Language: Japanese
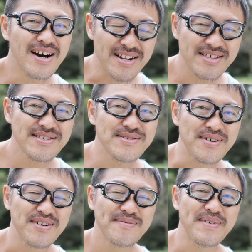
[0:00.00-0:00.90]
あれです
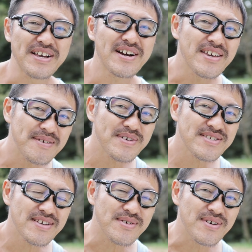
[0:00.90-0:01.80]
よ。毎回言いま
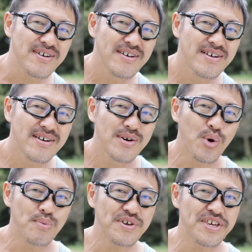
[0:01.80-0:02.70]
すけど、
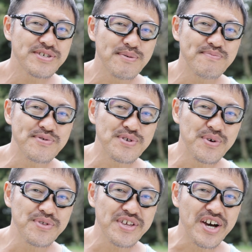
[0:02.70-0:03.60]

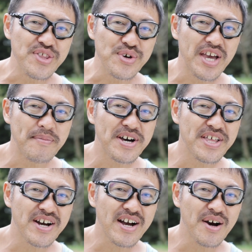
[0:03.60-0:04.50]
ホビーショップフロンティアの山
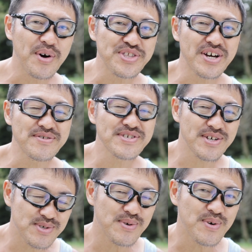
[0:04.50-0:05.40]
中渉
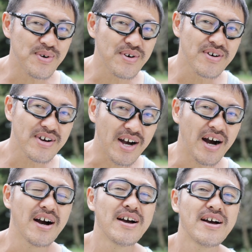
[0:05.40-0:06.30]
社長
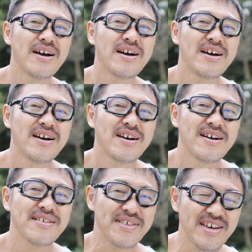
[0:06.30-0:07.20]
が、
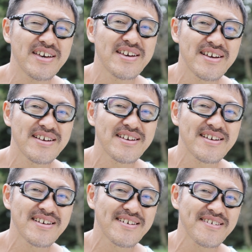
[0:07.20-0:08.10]
ね、
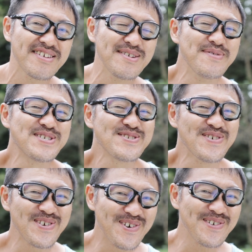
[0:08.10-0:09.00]
湯水
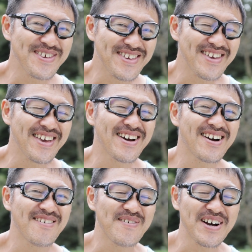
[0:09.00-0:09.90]
のように
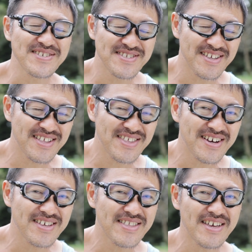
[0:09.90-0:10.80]
エアガンを貸していた
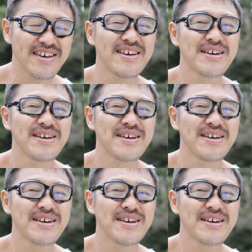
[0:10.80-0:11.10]
だいて、